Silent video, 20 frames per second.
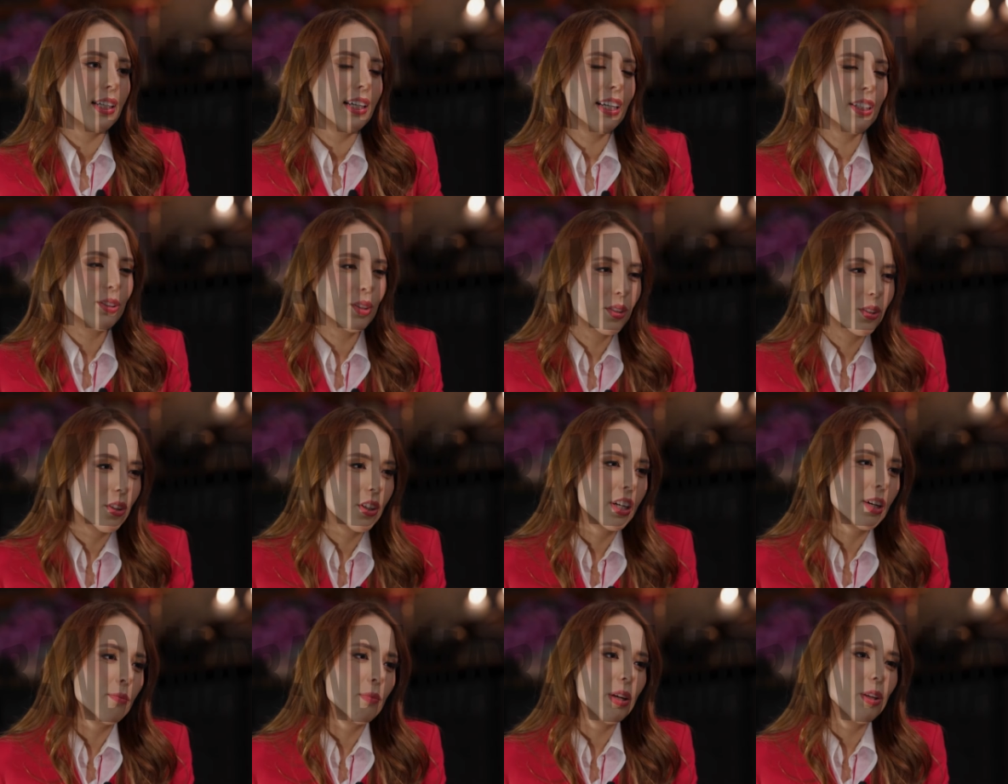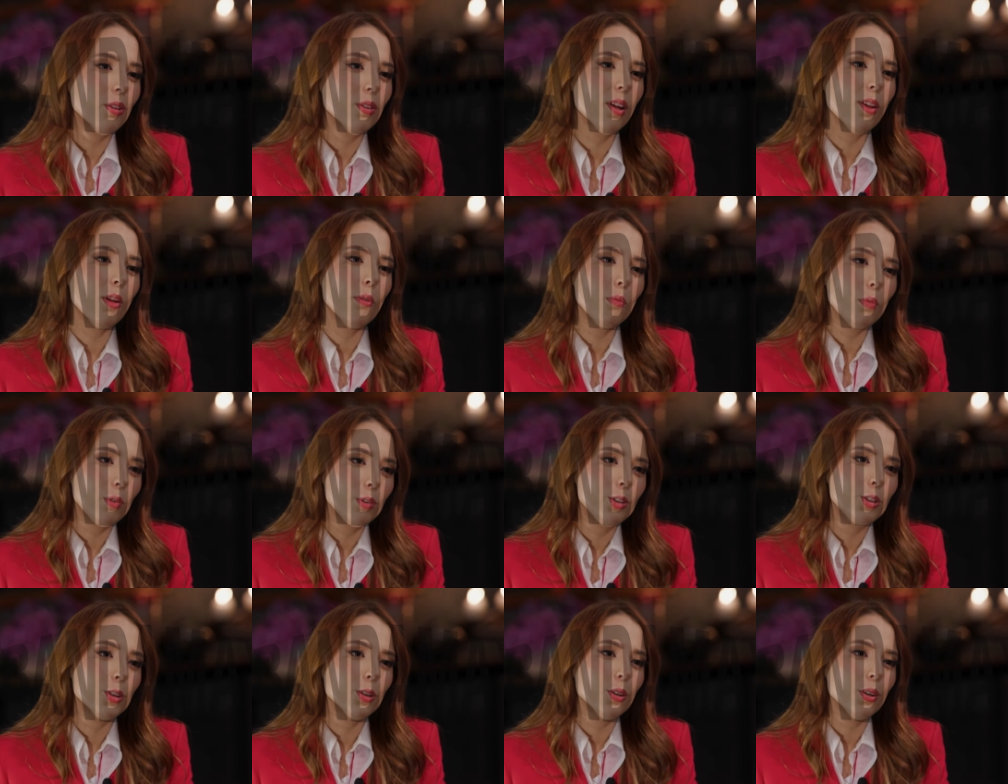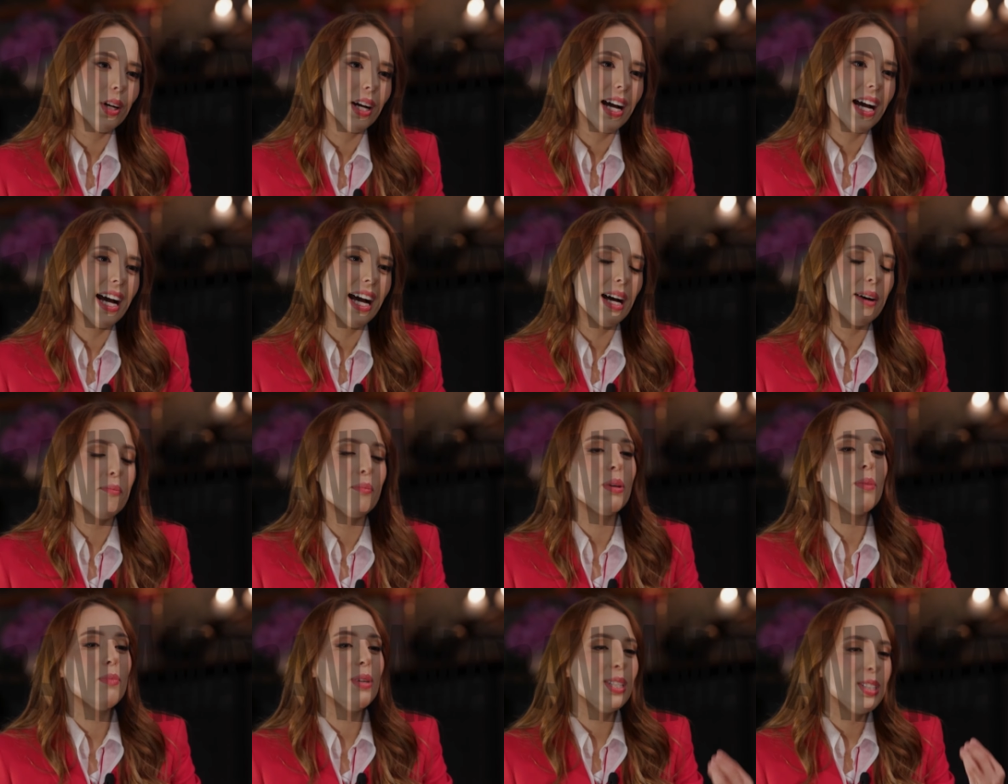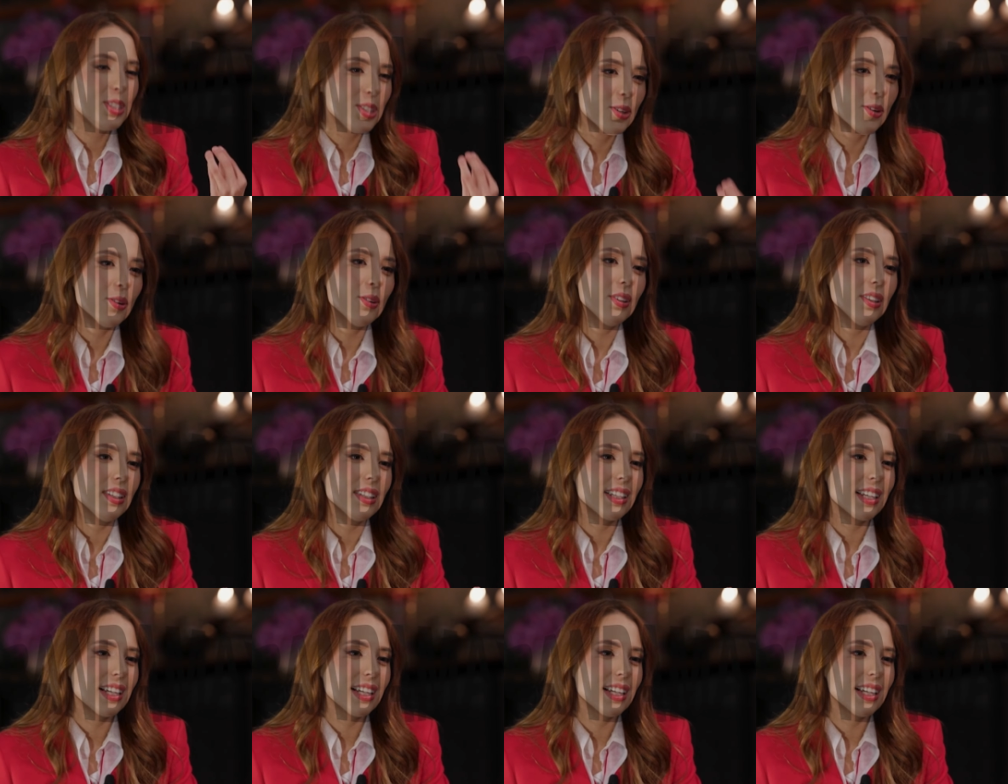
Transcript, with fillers: Eso creo que me ha ayudado mucho a mi misión,